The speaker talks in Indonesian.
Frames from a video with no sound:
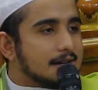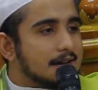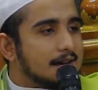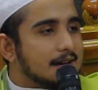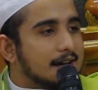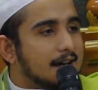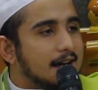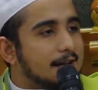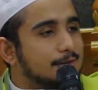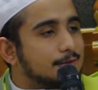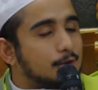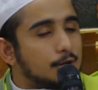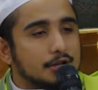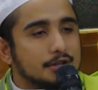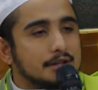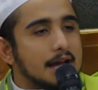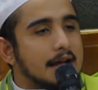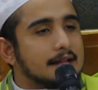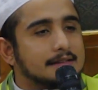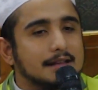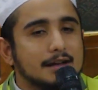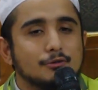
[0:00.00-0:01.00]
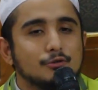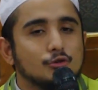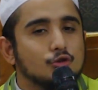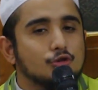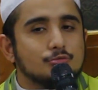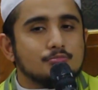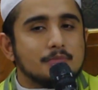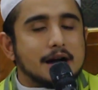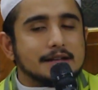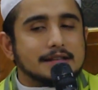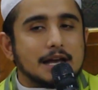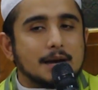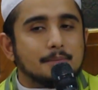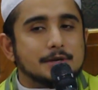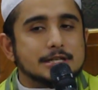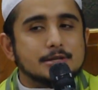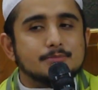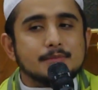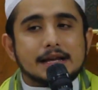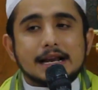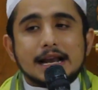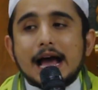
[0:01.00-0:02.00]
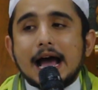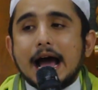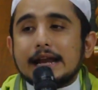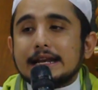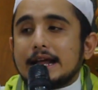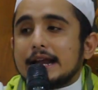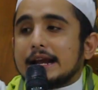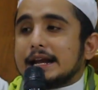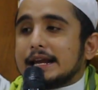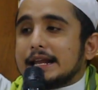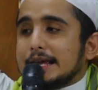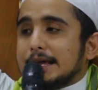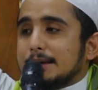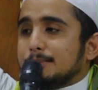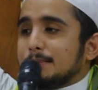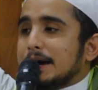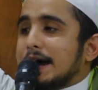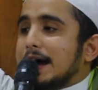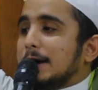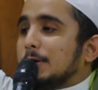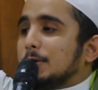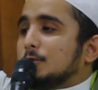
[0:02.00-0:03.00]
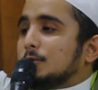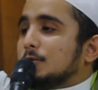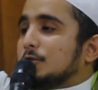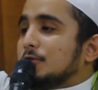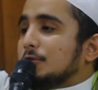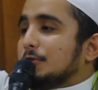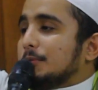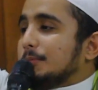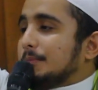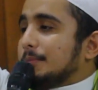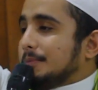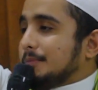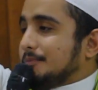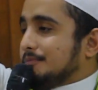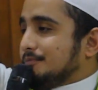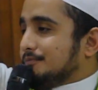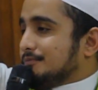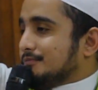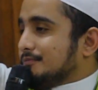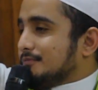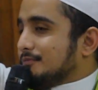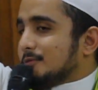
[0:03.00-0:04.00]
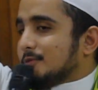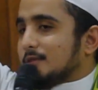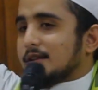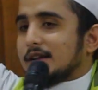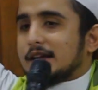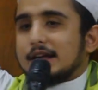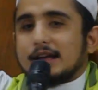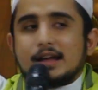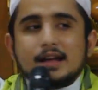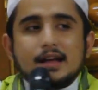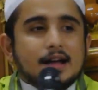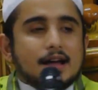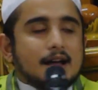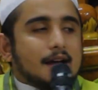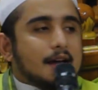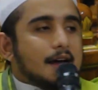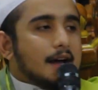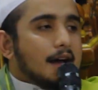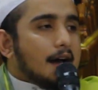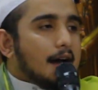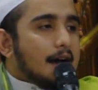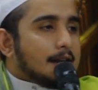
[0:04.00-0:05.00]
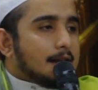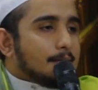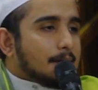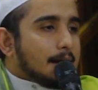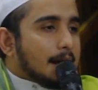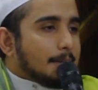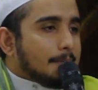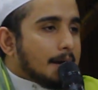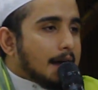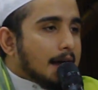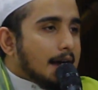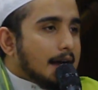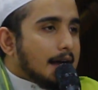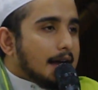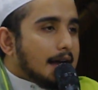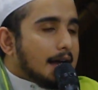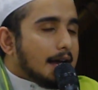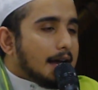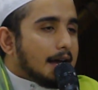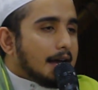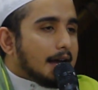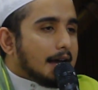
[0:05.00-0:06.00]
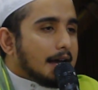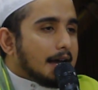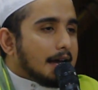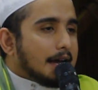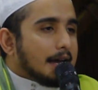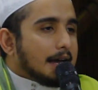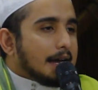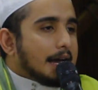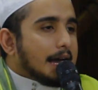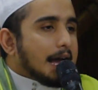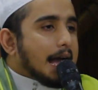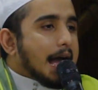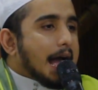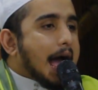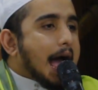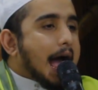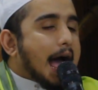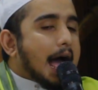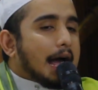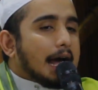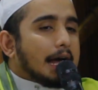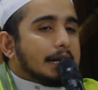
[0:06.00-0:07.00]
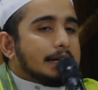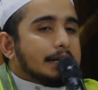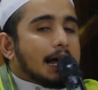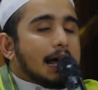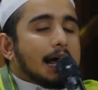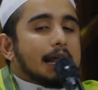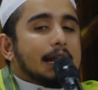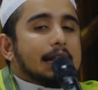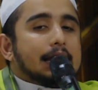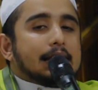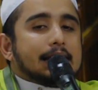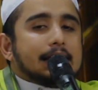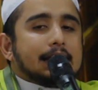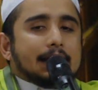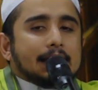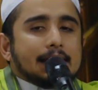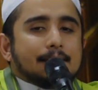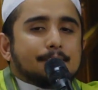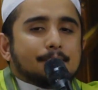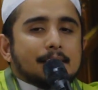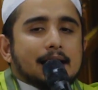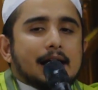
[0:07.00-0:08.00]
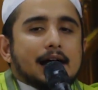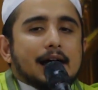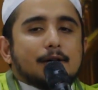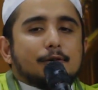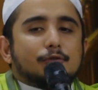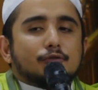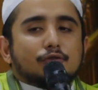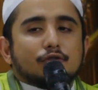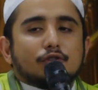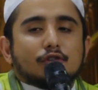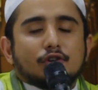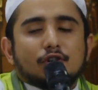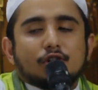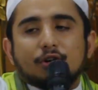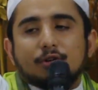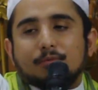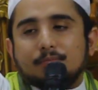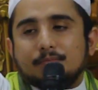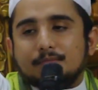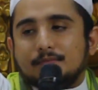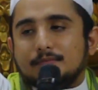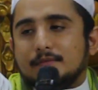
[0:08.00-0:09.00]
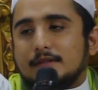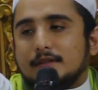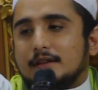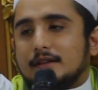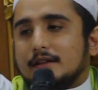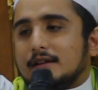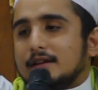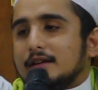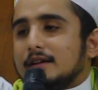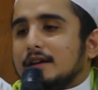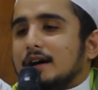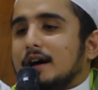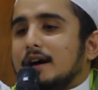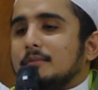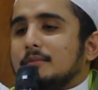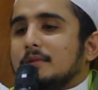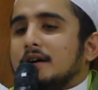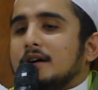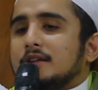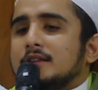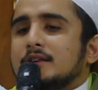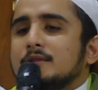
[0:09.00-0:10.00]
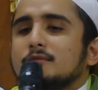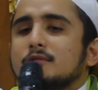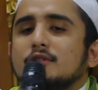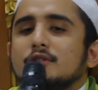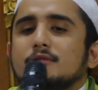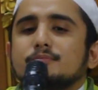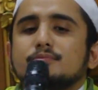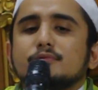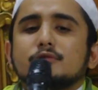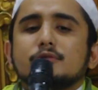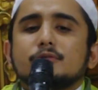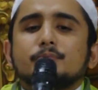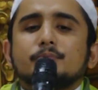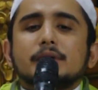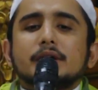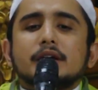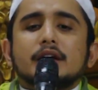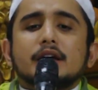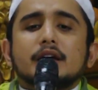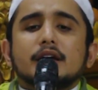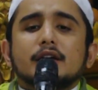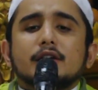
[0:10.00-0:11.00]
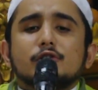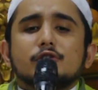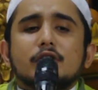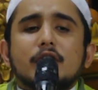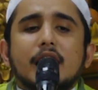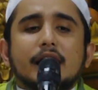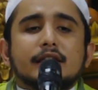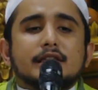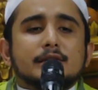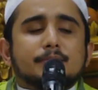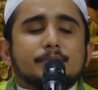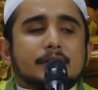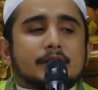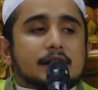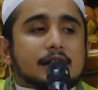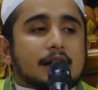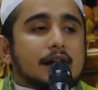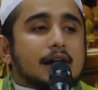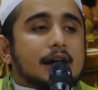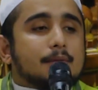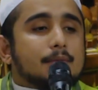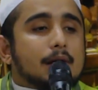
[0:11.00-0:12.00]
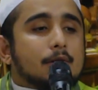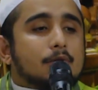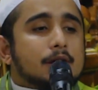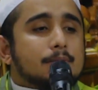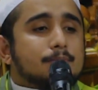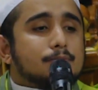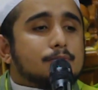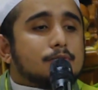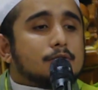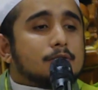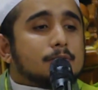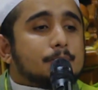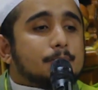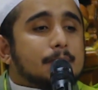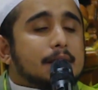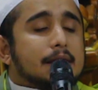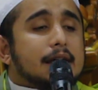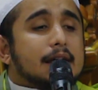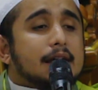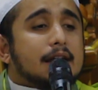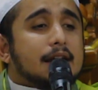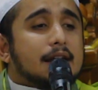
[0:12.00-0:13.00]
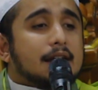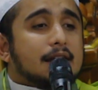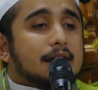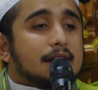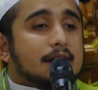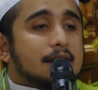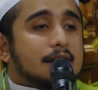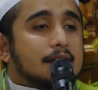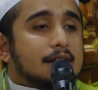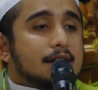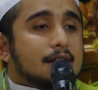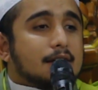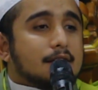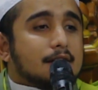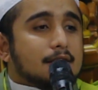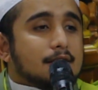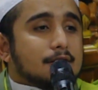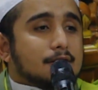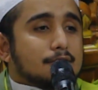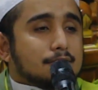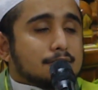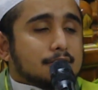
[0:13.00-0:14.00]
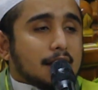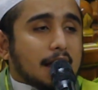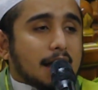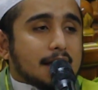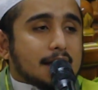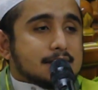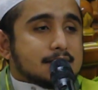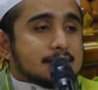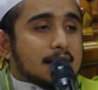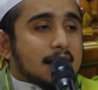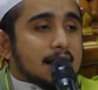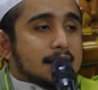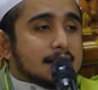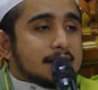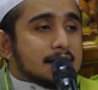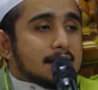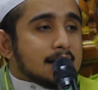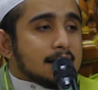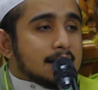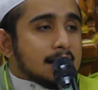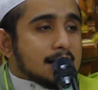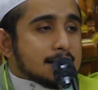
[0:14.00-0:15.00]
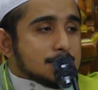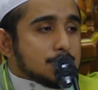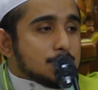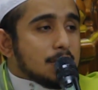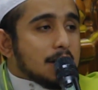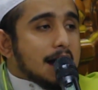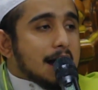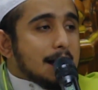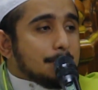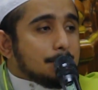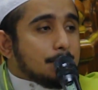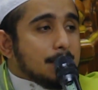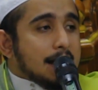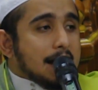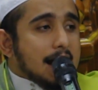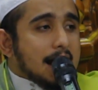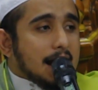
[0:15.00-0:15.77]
Nah, ternyata hukum baca bismillah ada lima hukum. Ada berapa? Ada lima hukum. Nah, makanya bawa pulpen. Lu ngaji pada kagak bawa pulpen. Udah kayak sekali dengar langsung apa?